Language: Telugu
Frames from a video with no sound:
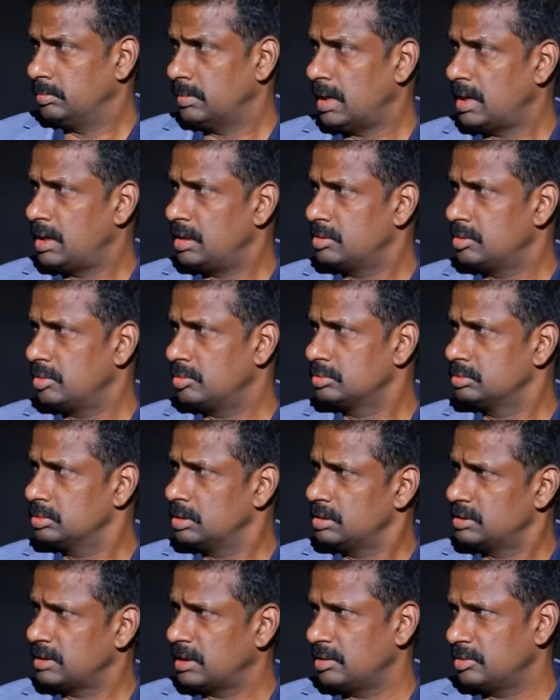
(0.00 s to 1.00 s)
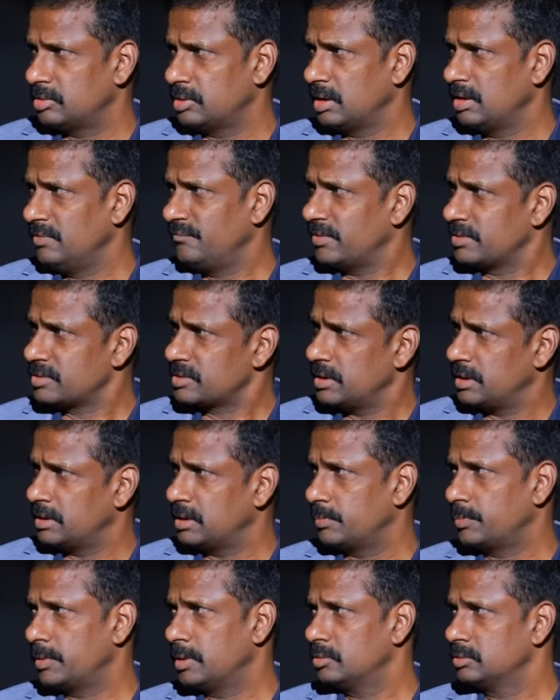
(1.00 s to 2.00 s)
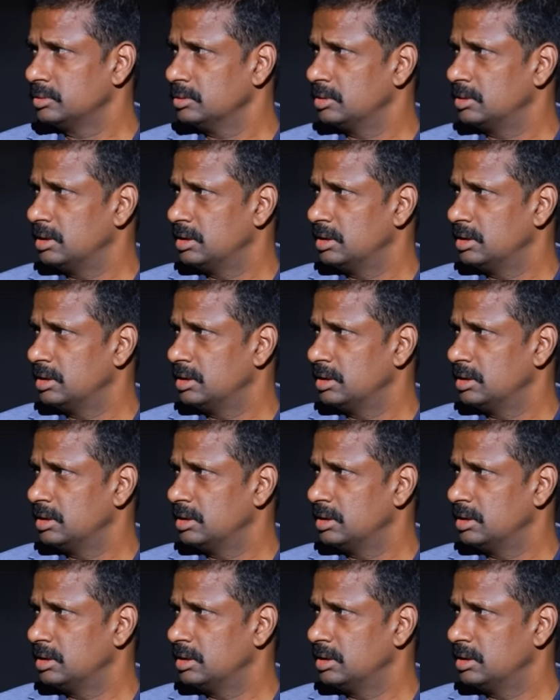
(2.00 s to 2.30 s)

మ్యారేజ్ అవుతుందని తెలియదు కానీ ఫస్ట్ నైట్ ఎప్పుడు అవుతుందో